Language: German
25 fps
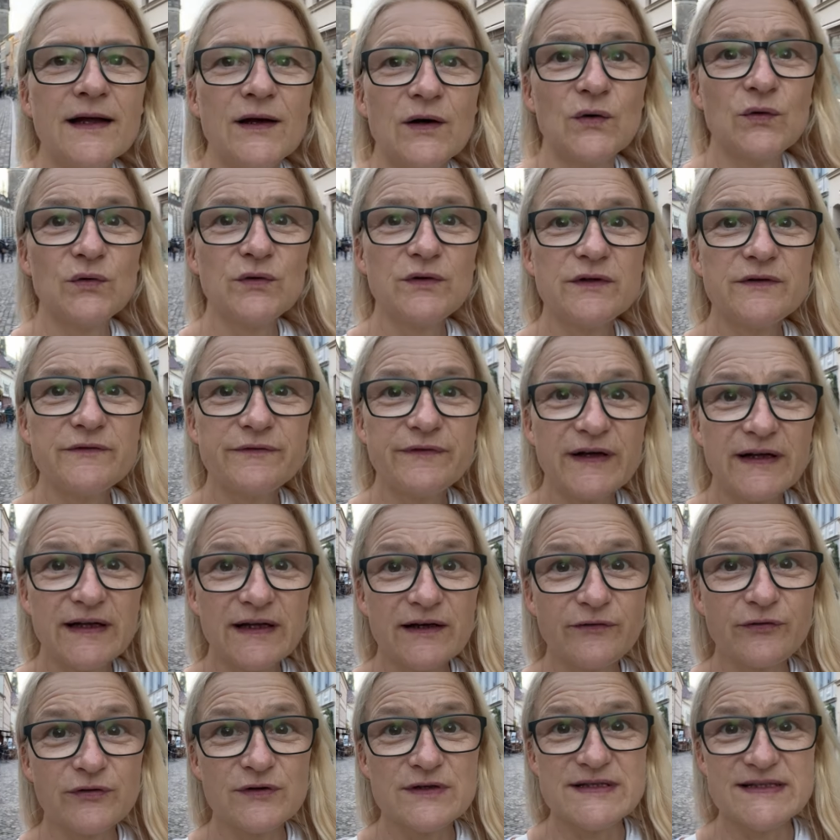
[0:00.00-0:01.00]
Und
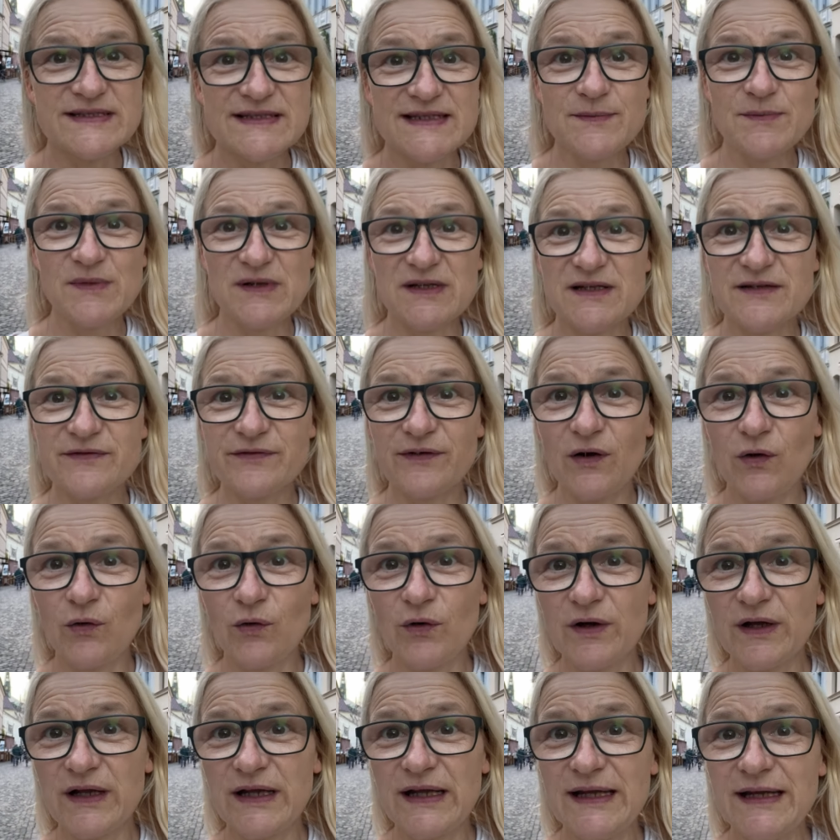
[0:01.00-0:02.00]
Werner von Siemens war
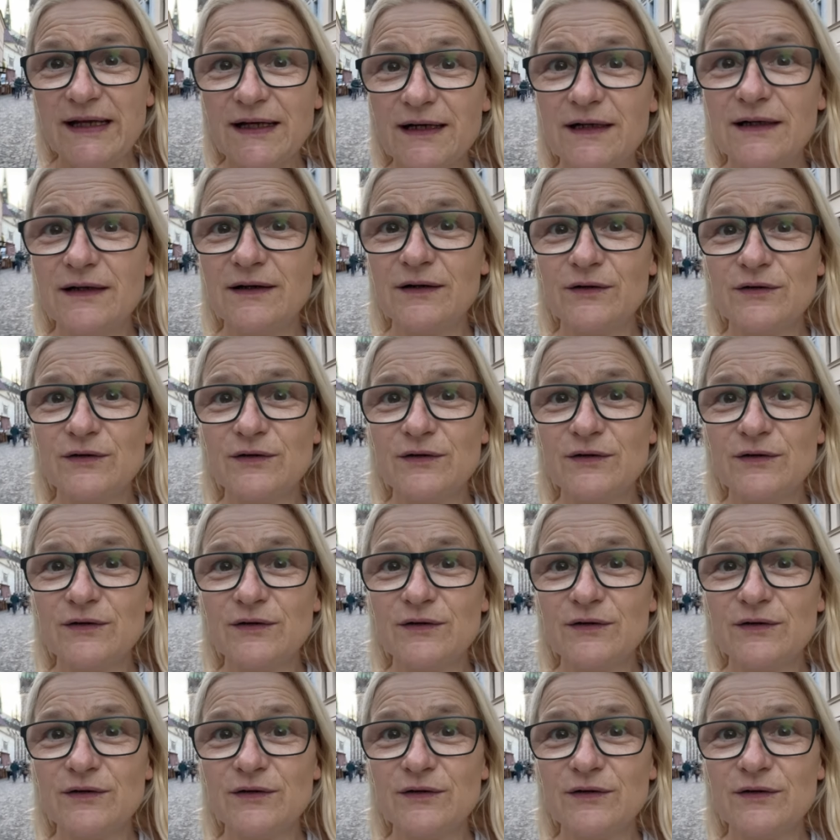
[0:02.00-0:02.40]
auch hier,